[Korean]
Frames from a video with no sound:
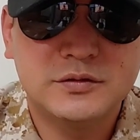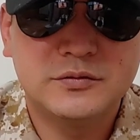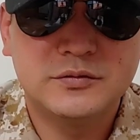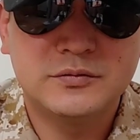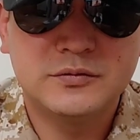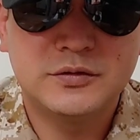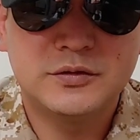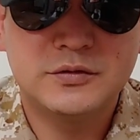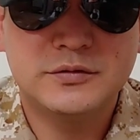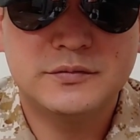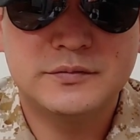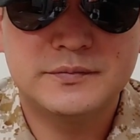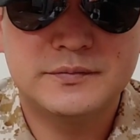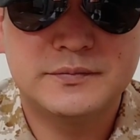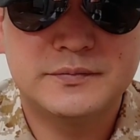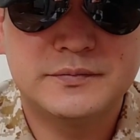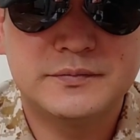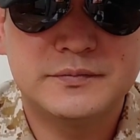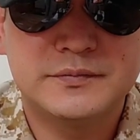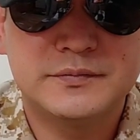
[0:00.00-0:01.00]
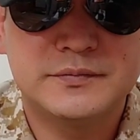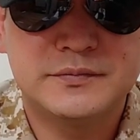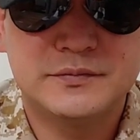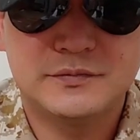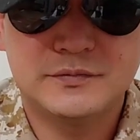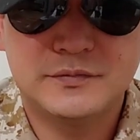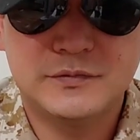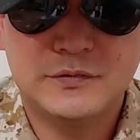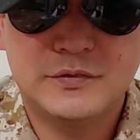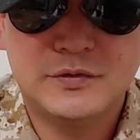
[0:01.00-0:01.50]
중성
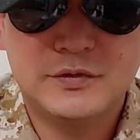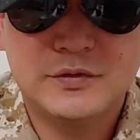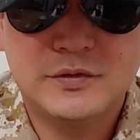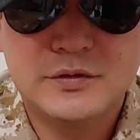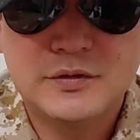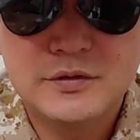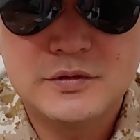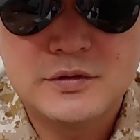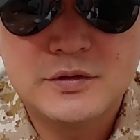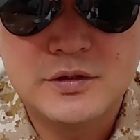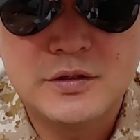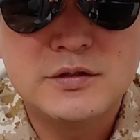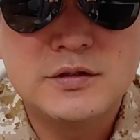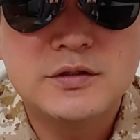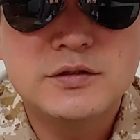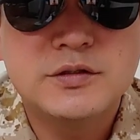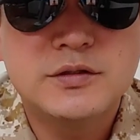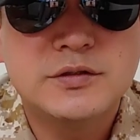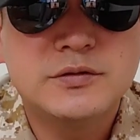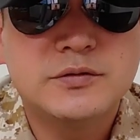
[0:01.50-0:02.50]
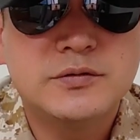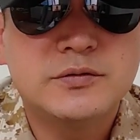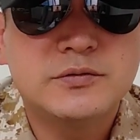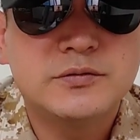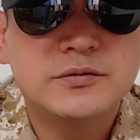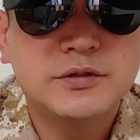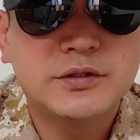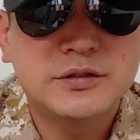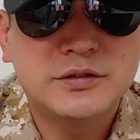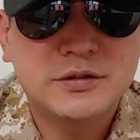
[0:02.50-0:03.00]
안녕하세요
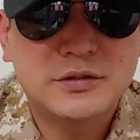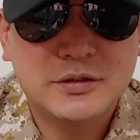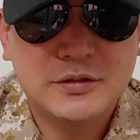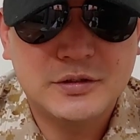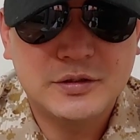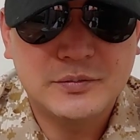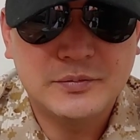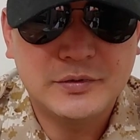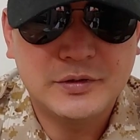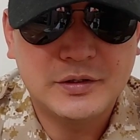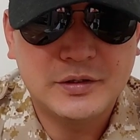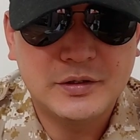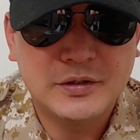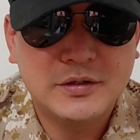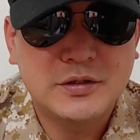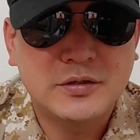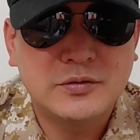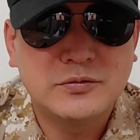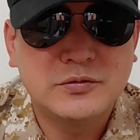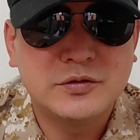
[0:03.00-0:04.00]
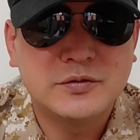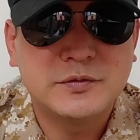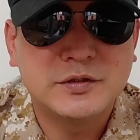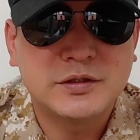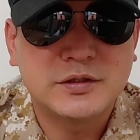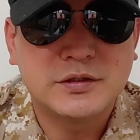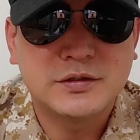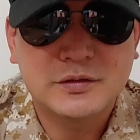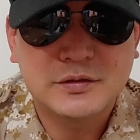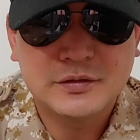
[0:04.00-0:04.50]
군대스리가 t v 의
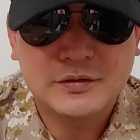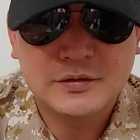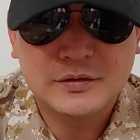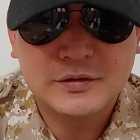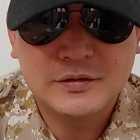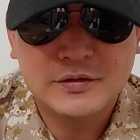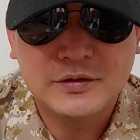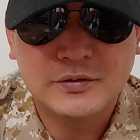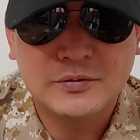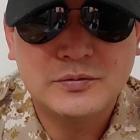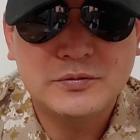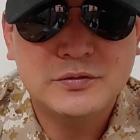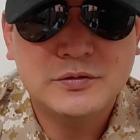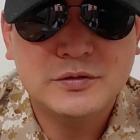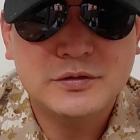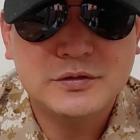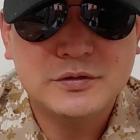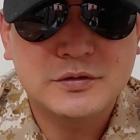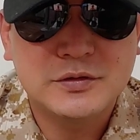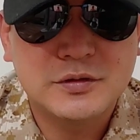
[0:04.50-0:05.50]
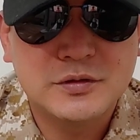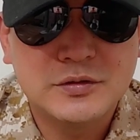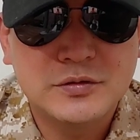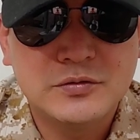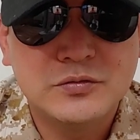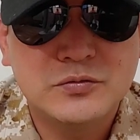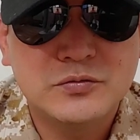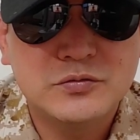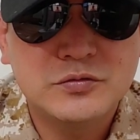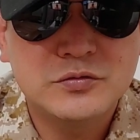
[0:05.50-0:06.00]
김군입니다 자, 오늘은
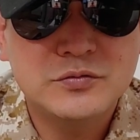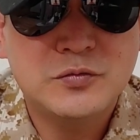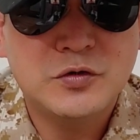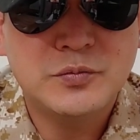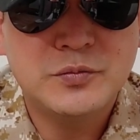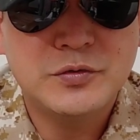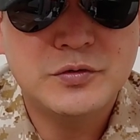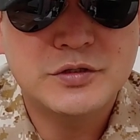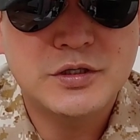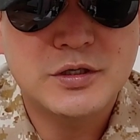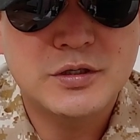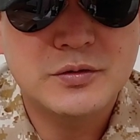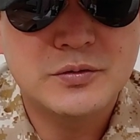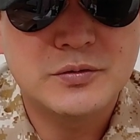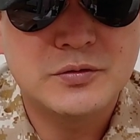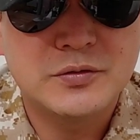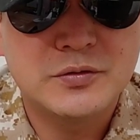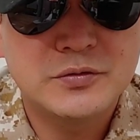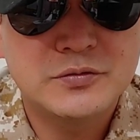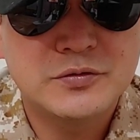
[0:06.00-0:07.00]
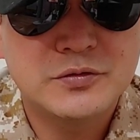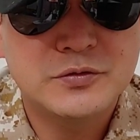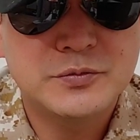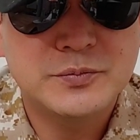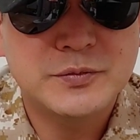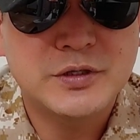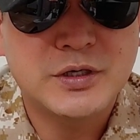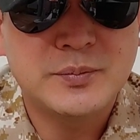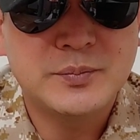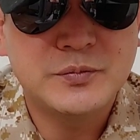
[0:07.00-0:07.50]
육군보병장교
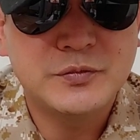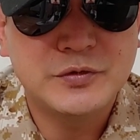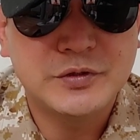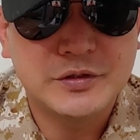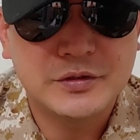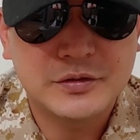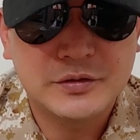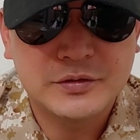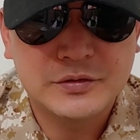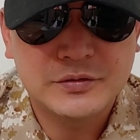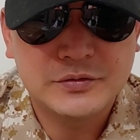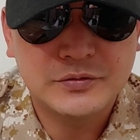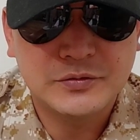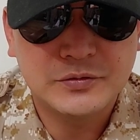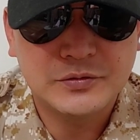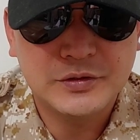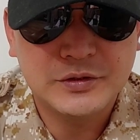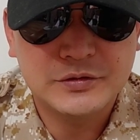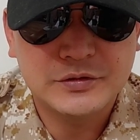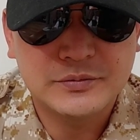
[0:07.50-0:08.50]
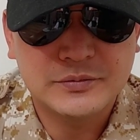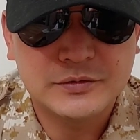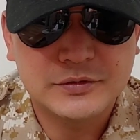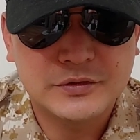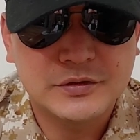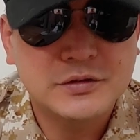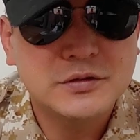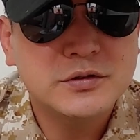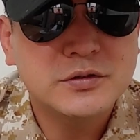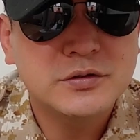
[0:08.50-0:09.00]
초급 간부인
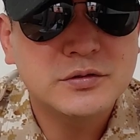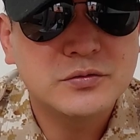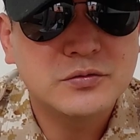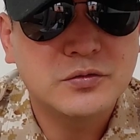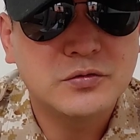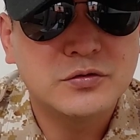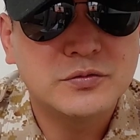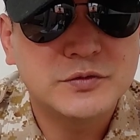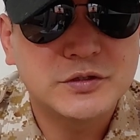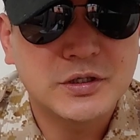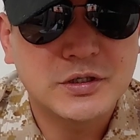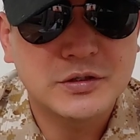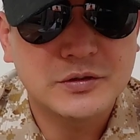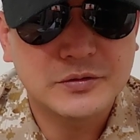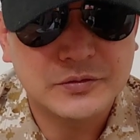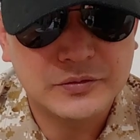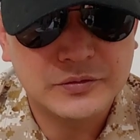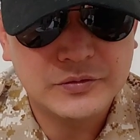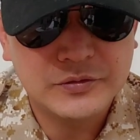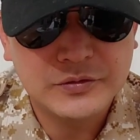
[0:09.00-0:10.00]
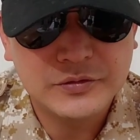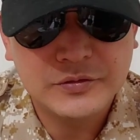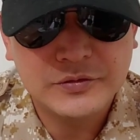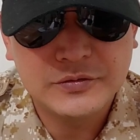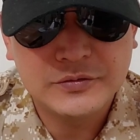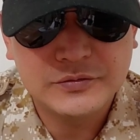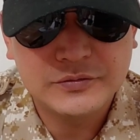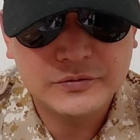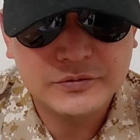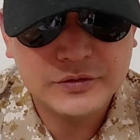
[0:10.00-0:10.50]
소위에서부터 고급 장교
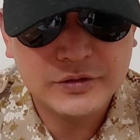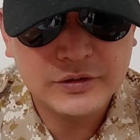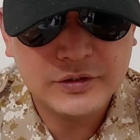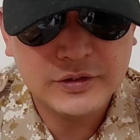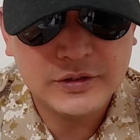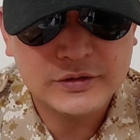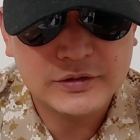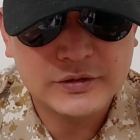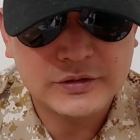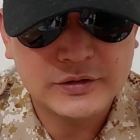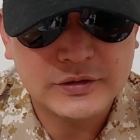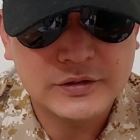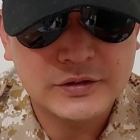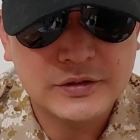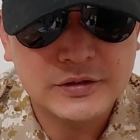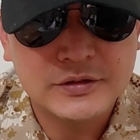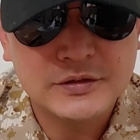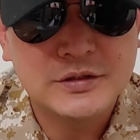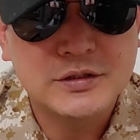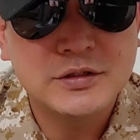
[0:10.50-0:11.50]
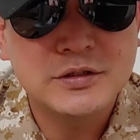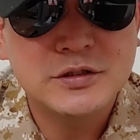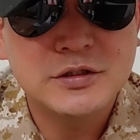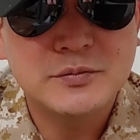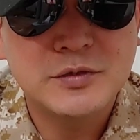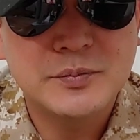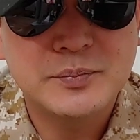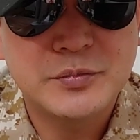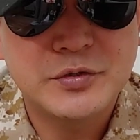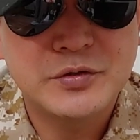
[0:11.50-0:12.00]
중령까지
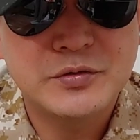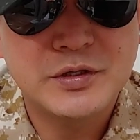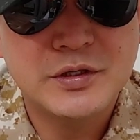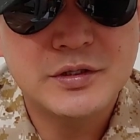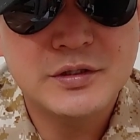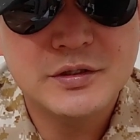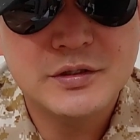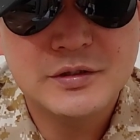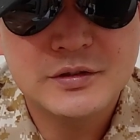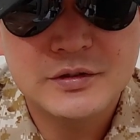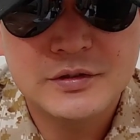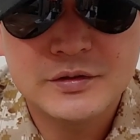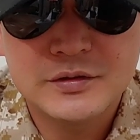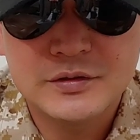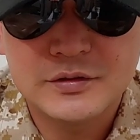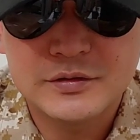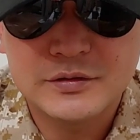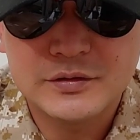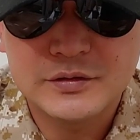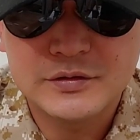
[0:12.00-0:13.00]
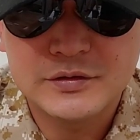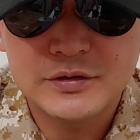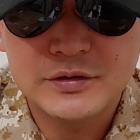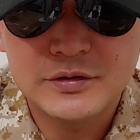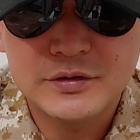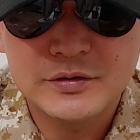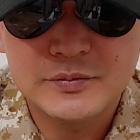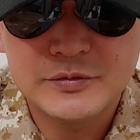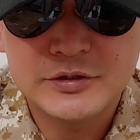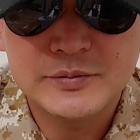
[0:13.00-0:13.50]
진급에 필요한 어떤
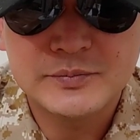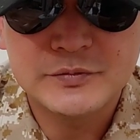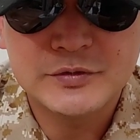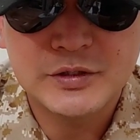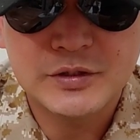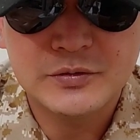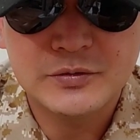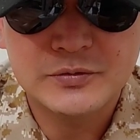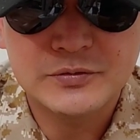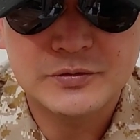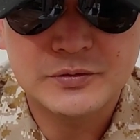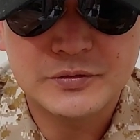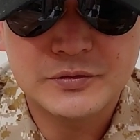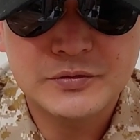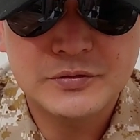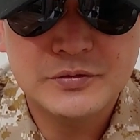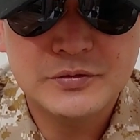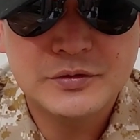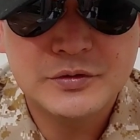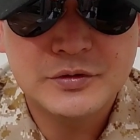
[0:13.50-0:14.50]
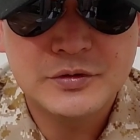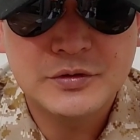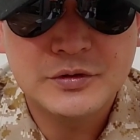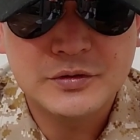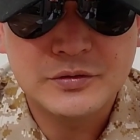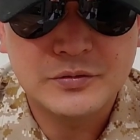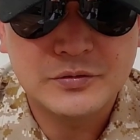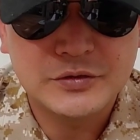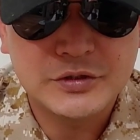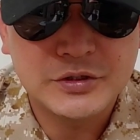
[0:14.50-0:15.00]
진급 심사 요소
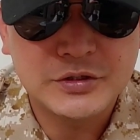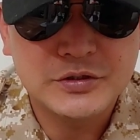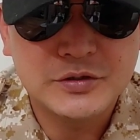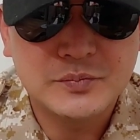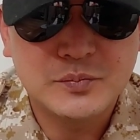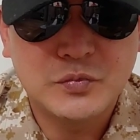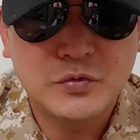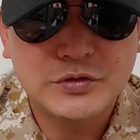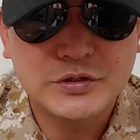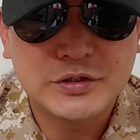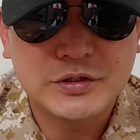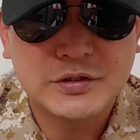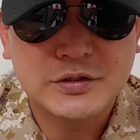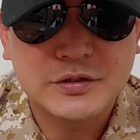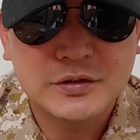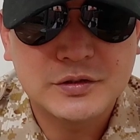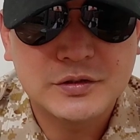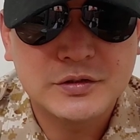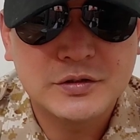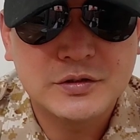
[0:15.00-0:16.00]
그리고 진급 보직